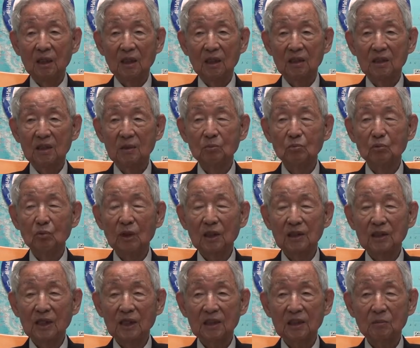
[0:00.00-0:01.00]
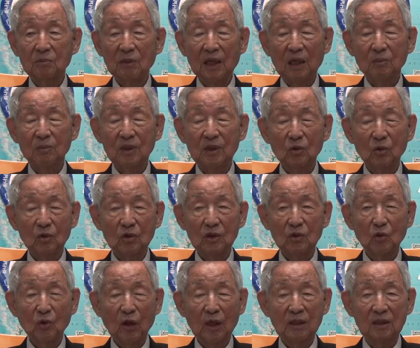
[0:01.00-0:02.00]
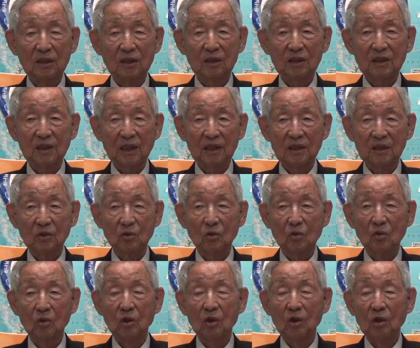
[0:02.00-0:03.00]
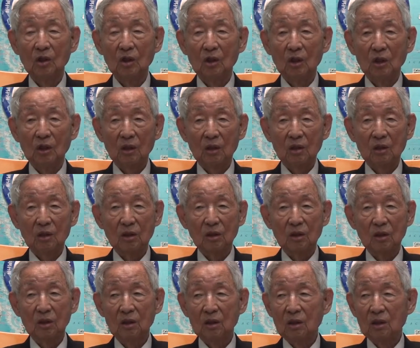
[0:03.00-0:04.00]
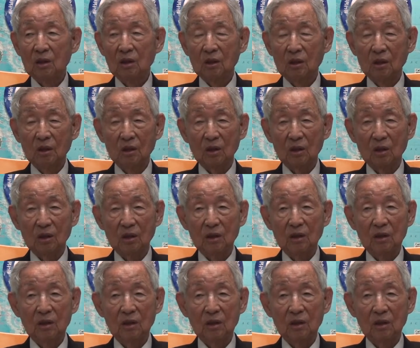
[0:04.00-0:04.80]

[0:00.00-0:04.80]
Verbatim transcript: 신부가 자기 마음대로 기도하는 것이 아니고 그 어,